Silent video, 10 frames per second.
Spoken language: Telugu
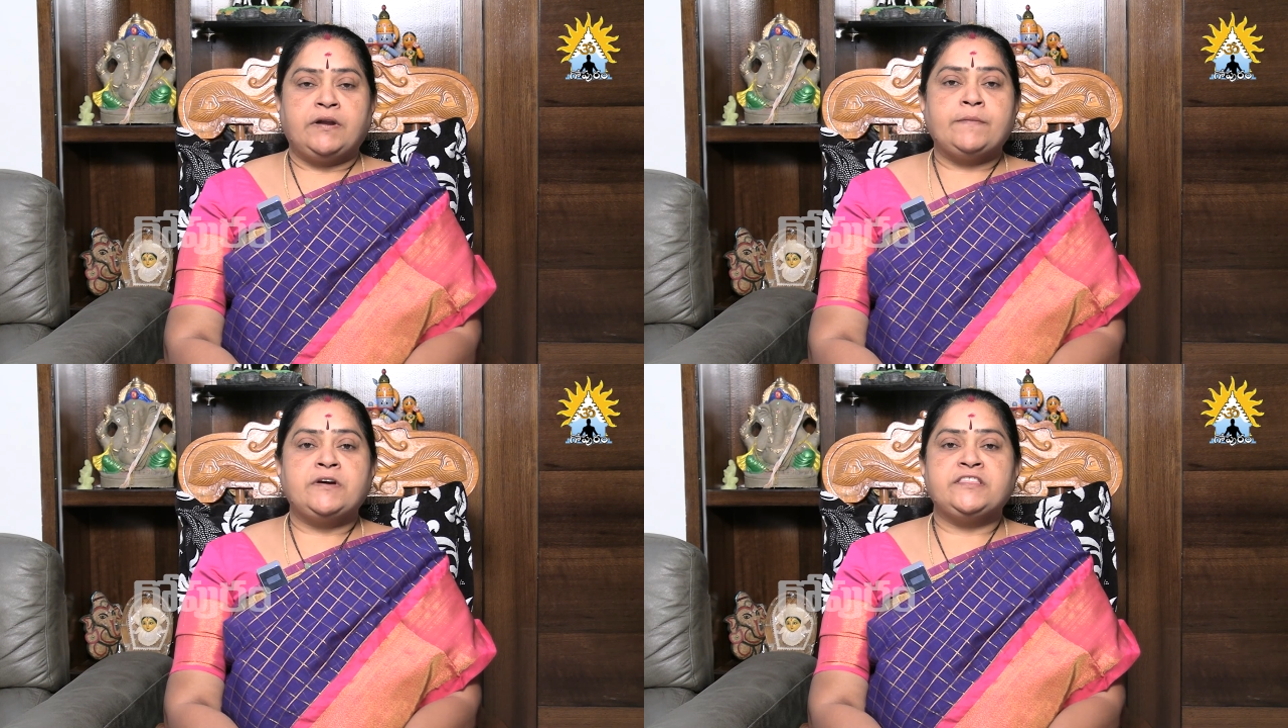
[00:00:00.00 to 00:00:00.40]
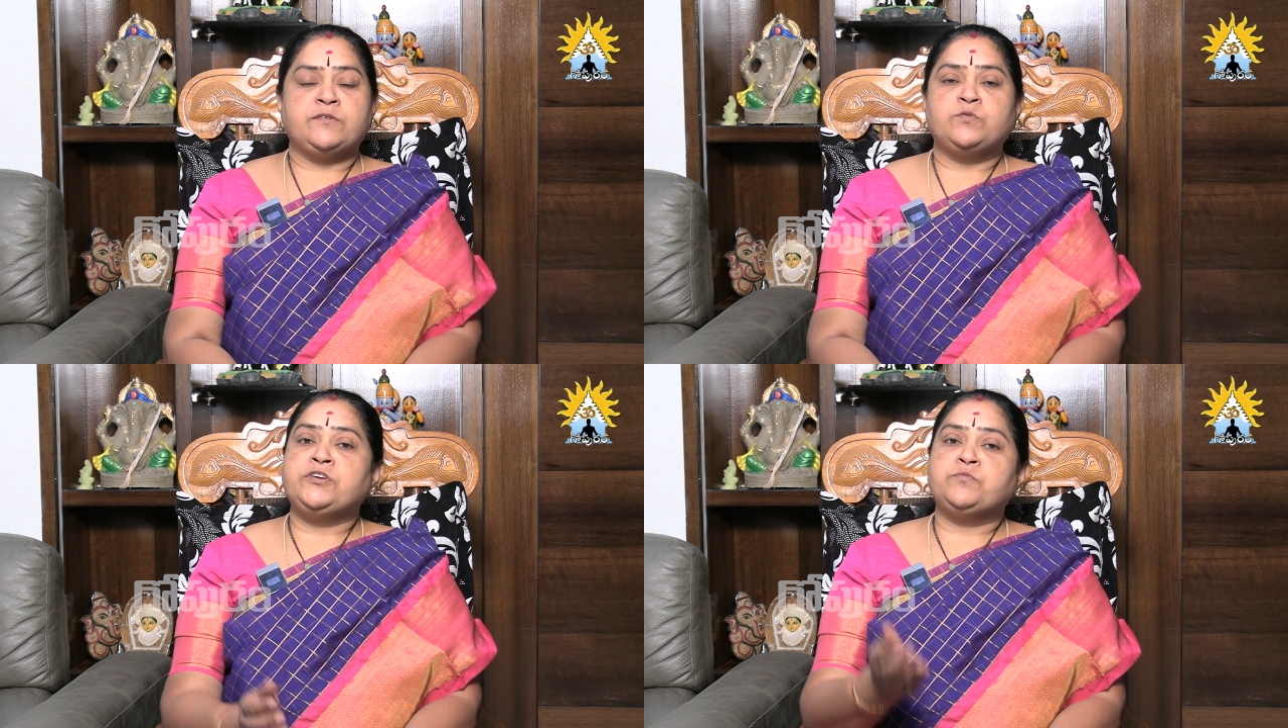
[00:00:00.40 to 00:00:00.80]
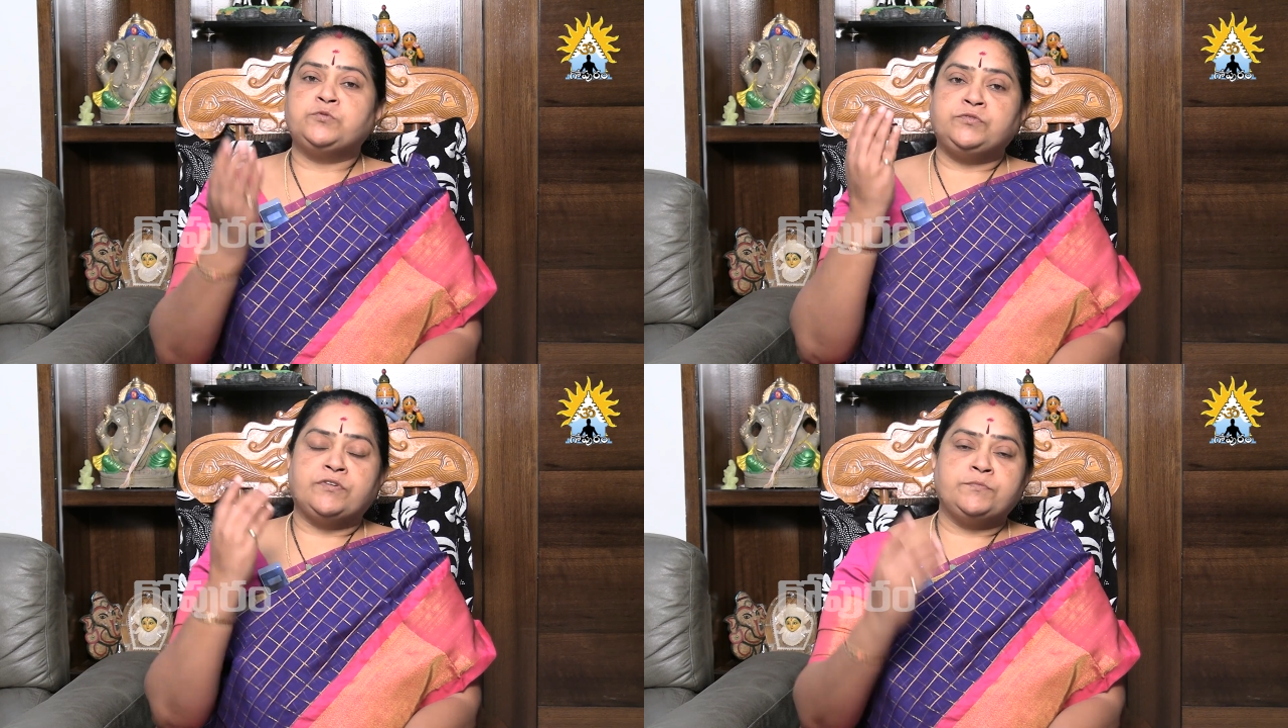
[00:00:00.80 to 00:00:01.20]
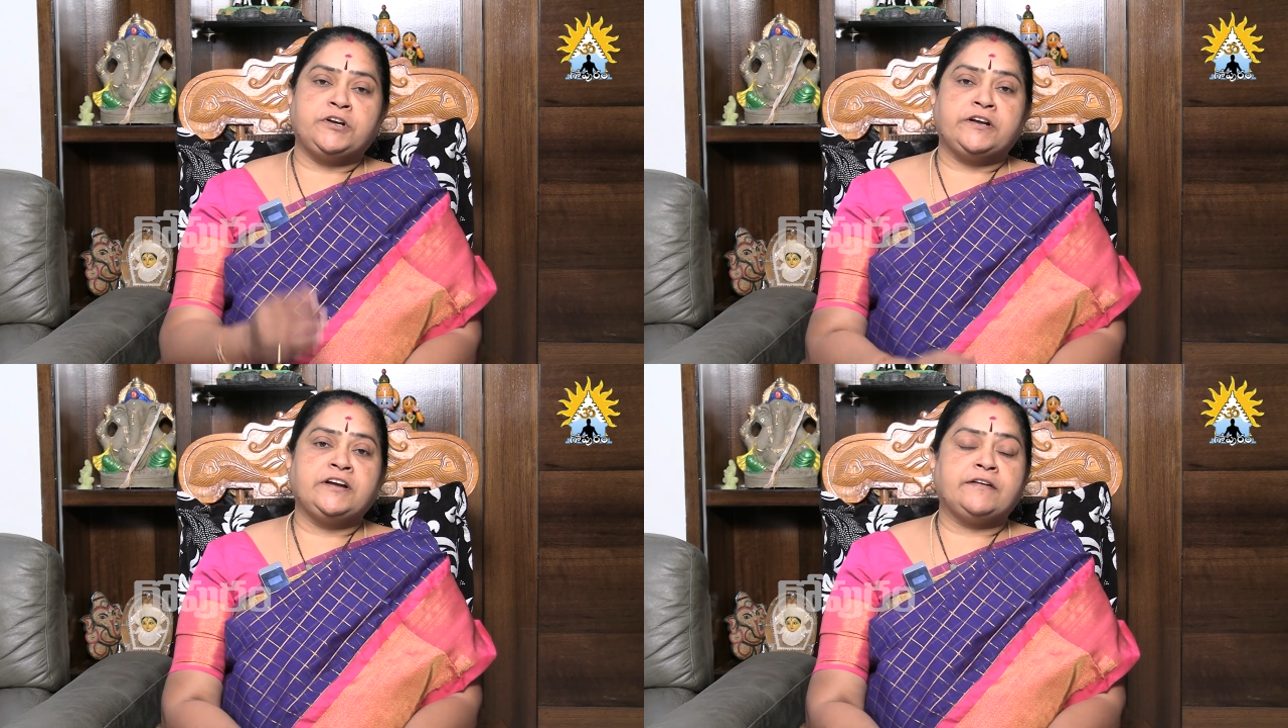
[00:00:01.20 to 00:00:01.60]
బ్రహ్మదేవుణ్ణి
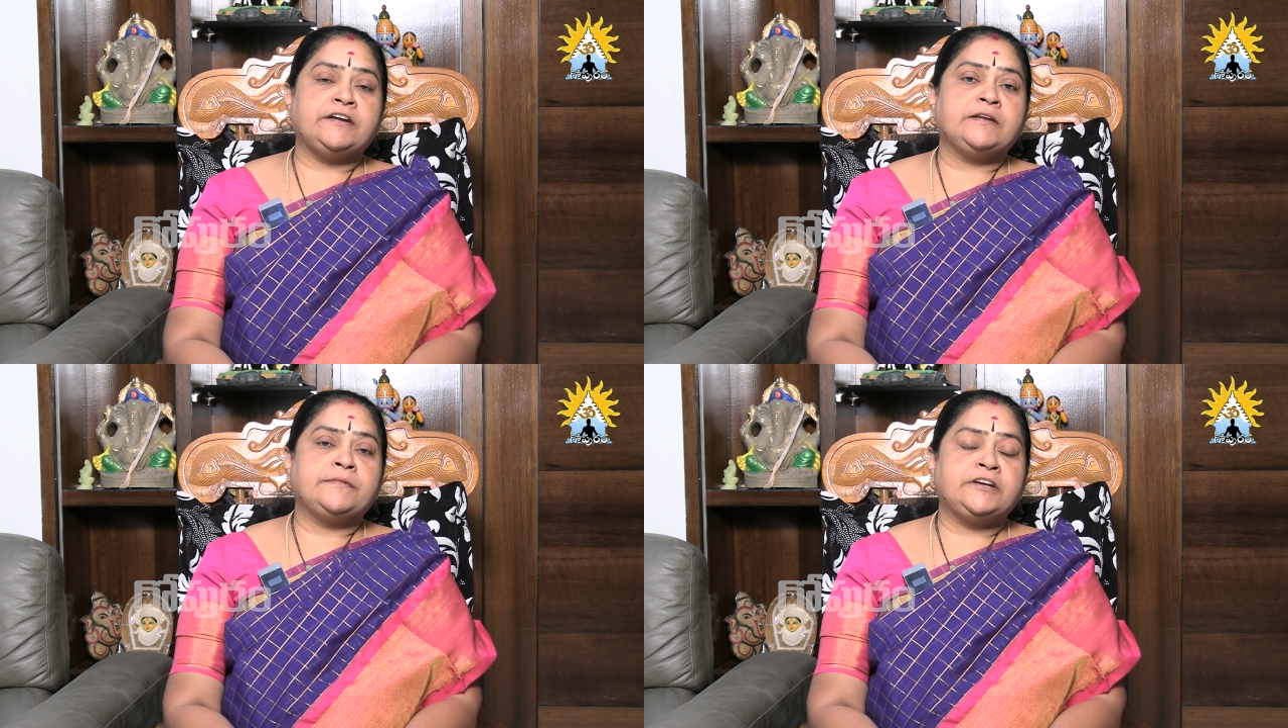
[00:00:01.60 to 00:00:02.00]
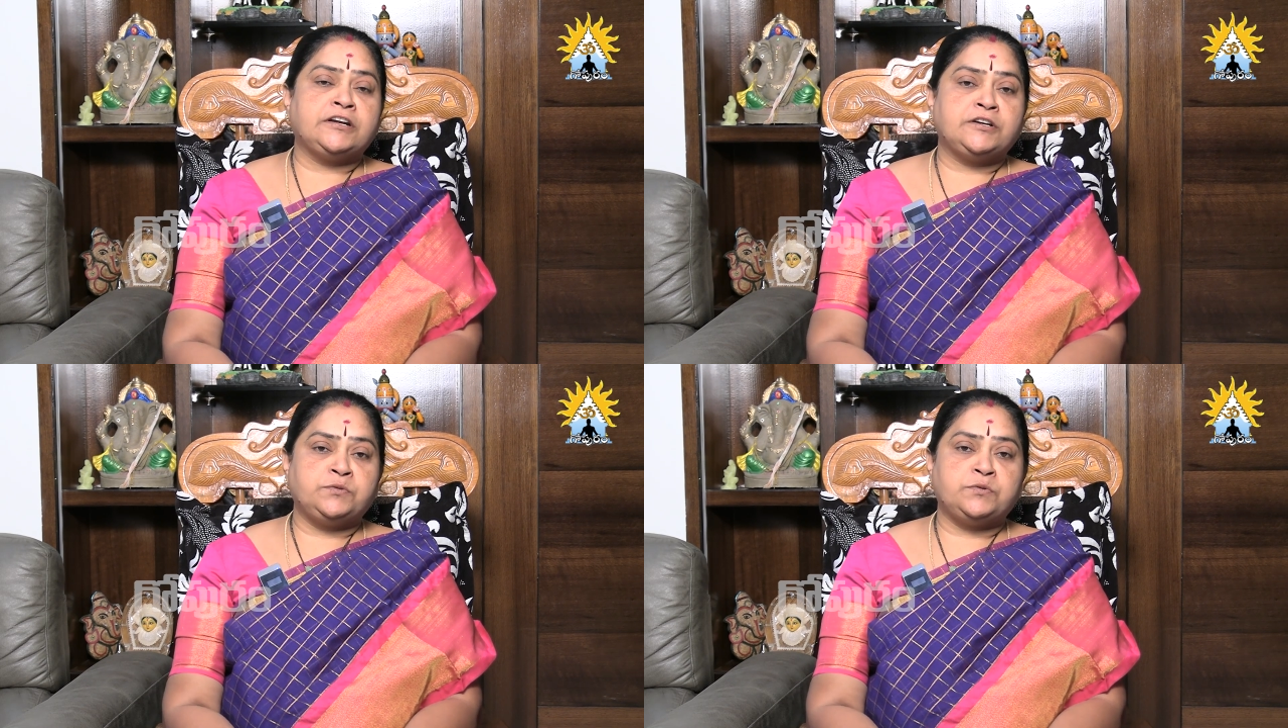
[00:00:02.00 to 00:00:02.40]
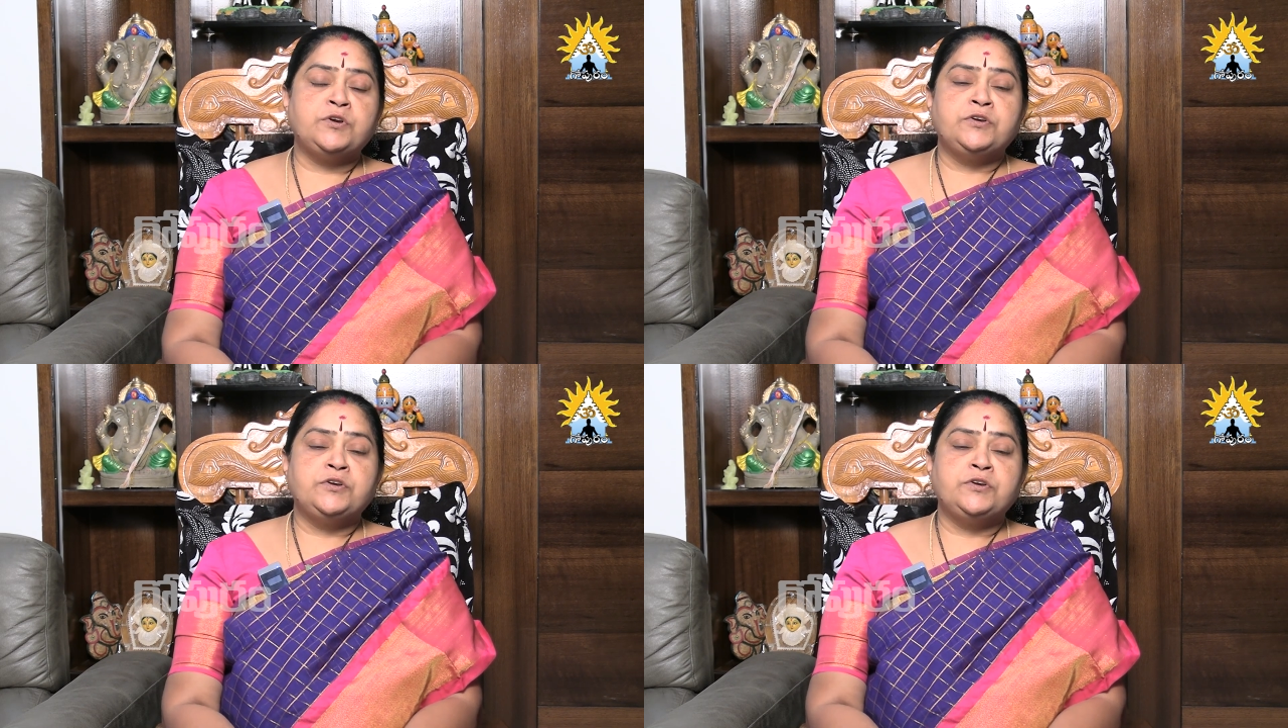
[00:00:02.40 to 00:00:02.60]
ఊర్ధ్వముఖంగా వెళ్ళమన్నాడు